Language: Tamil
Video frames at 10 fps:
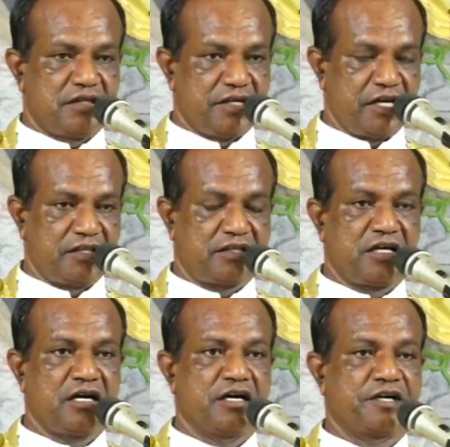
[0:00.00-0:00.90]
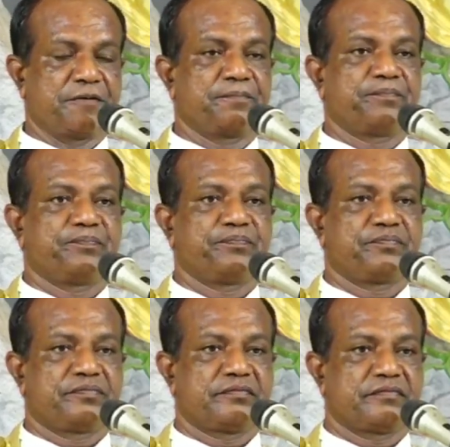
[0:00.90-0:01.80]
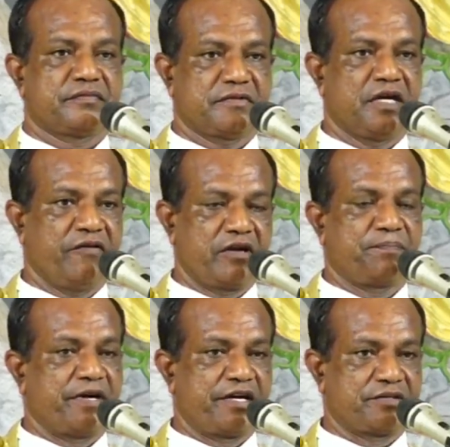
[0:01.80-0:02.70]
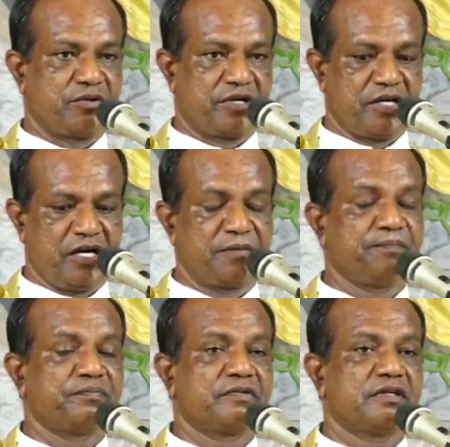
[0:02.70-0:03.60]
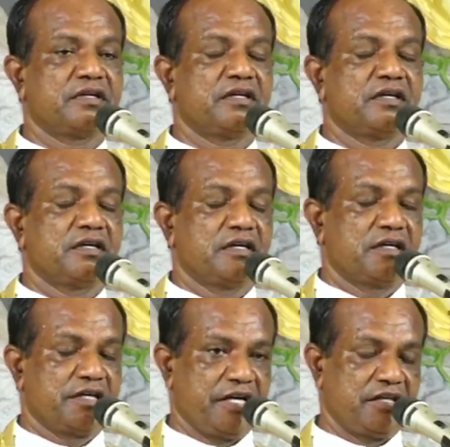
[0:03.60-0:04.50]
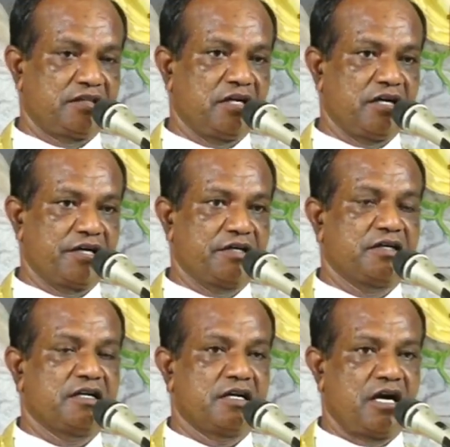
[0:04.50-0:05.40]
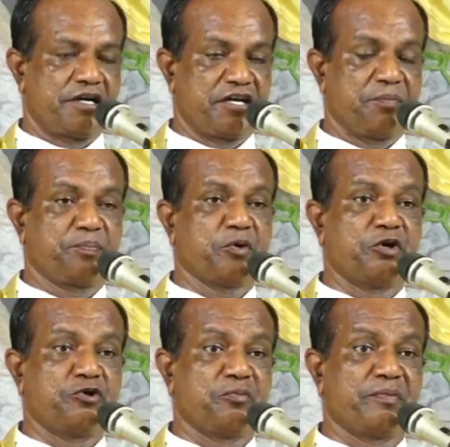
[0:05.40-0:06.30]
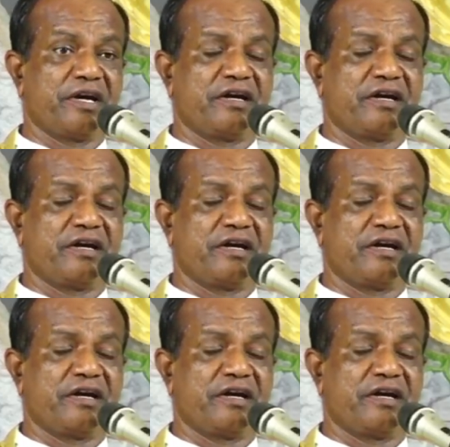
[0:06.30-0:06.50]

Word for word: என் தாய் அவர் இப்படி சொல்கிறார் என் தாய் நான் எப்பொழுதுமே